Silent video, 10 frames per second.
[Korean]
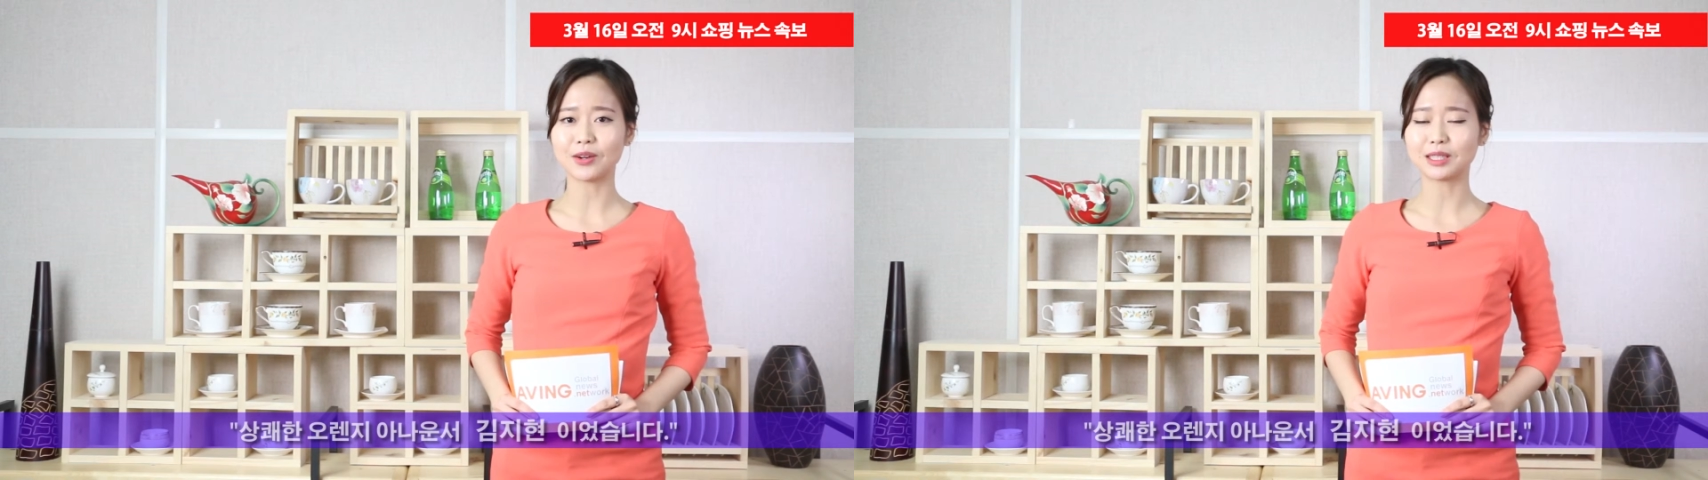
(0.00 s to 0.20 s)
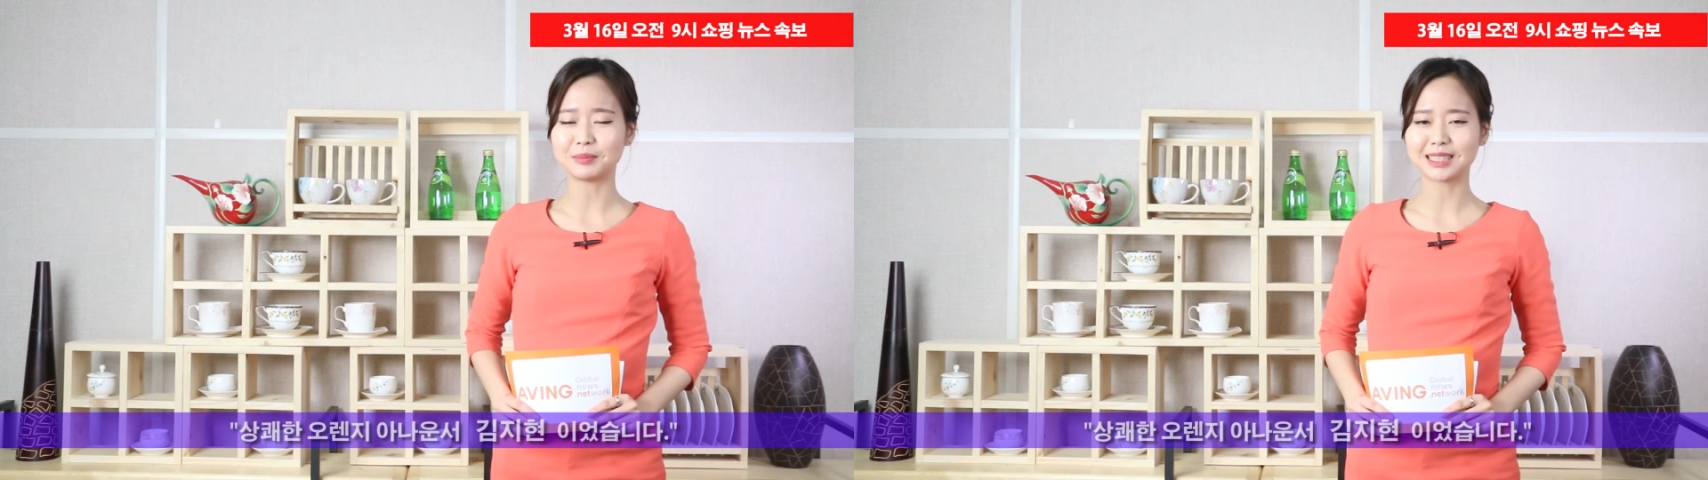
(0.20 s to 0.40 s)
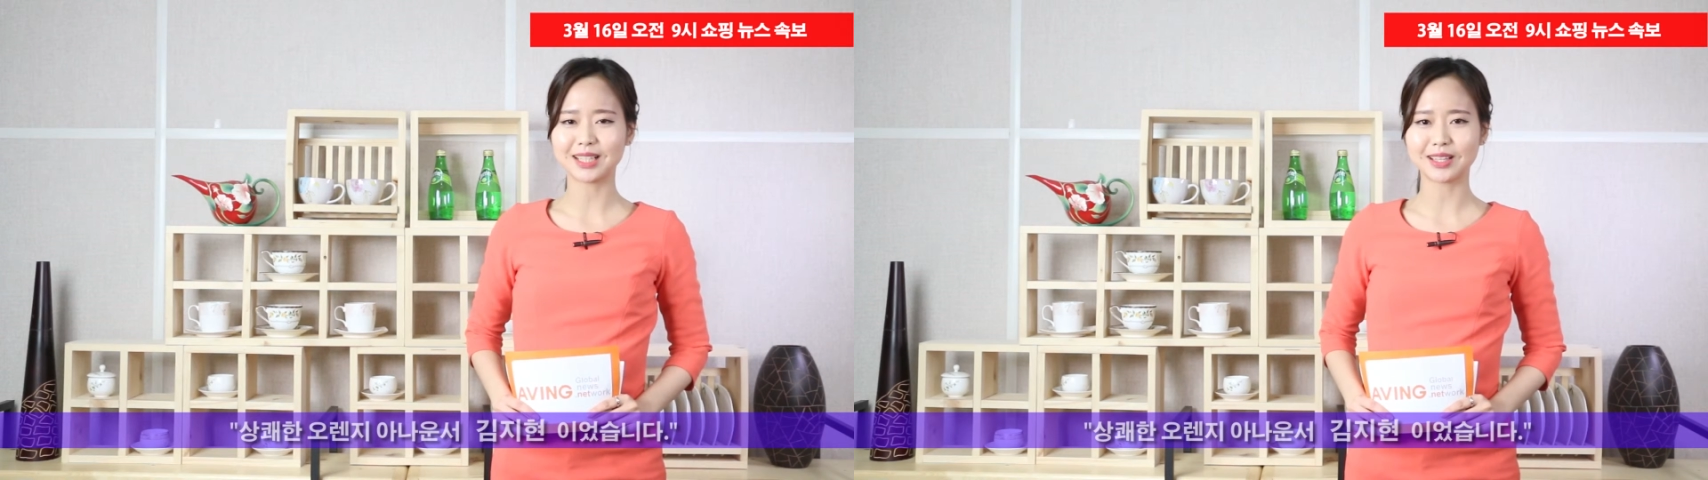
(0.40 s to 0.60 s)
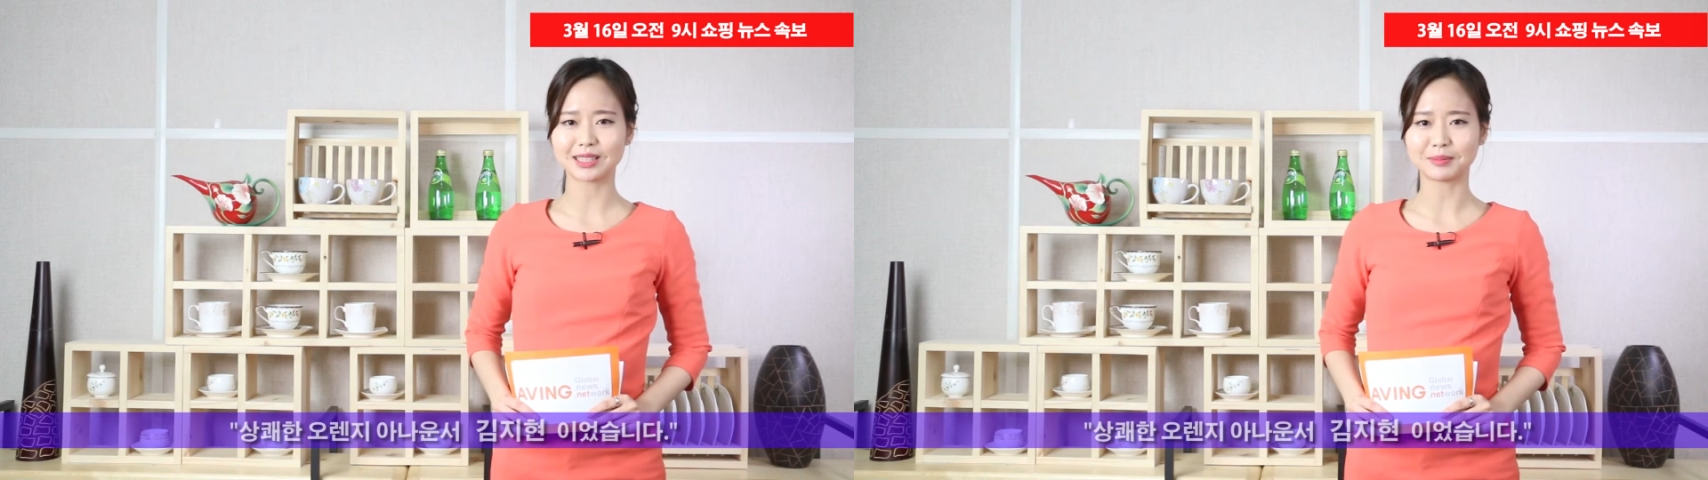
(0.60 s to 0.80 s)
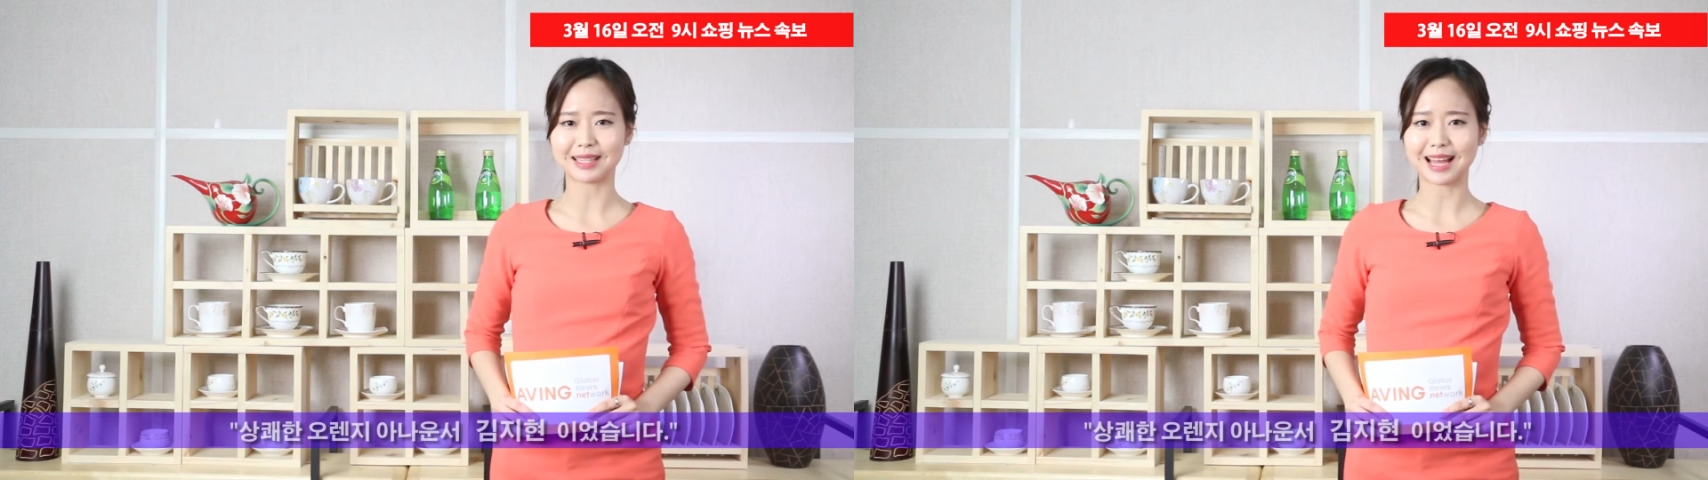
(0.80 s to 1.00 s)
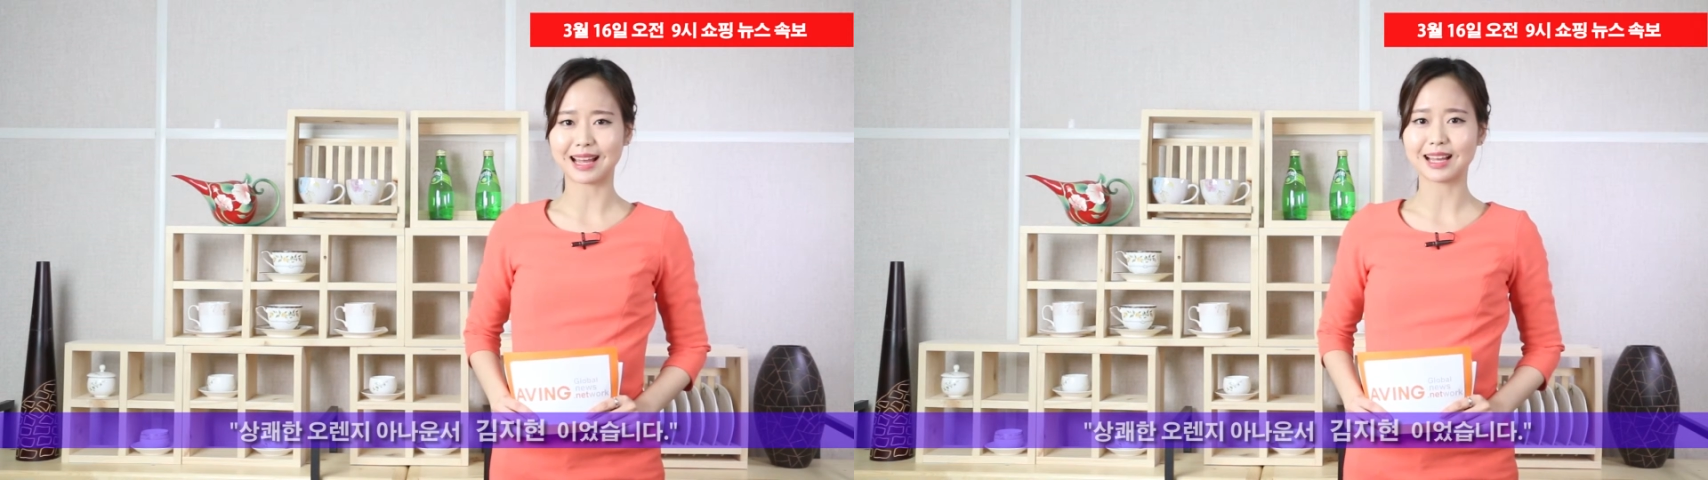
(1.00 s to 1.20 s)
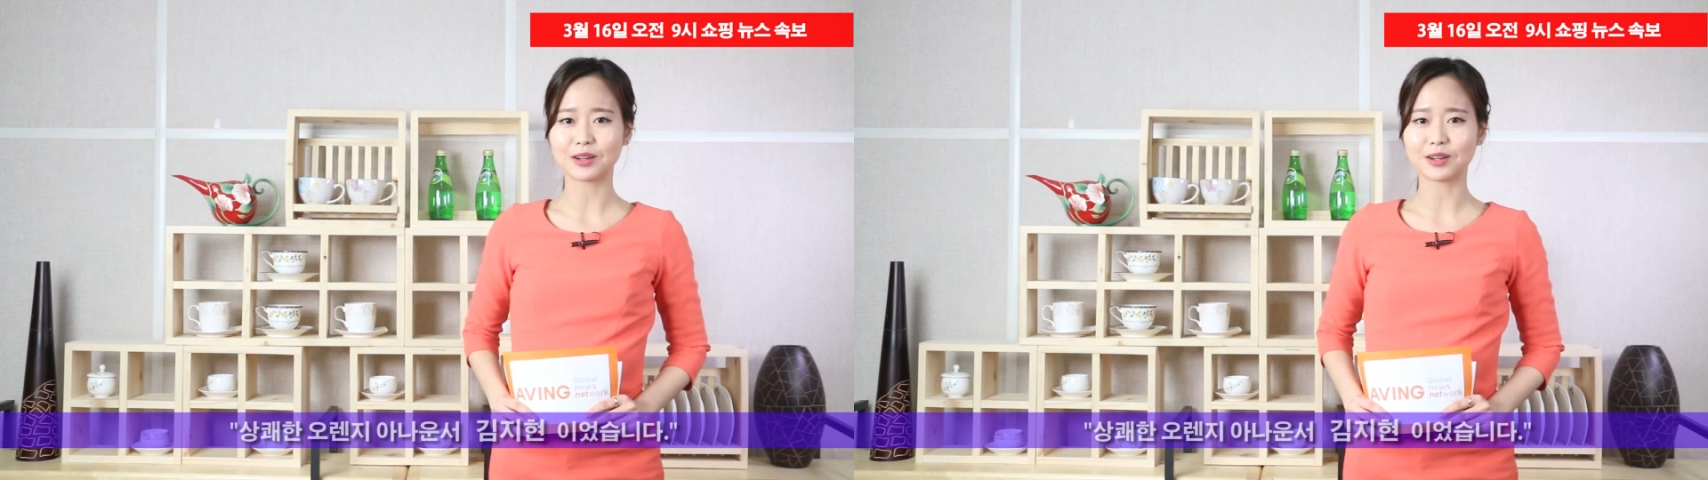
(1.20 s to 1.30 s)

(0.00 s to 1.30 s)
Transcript: 김지연이었습니다.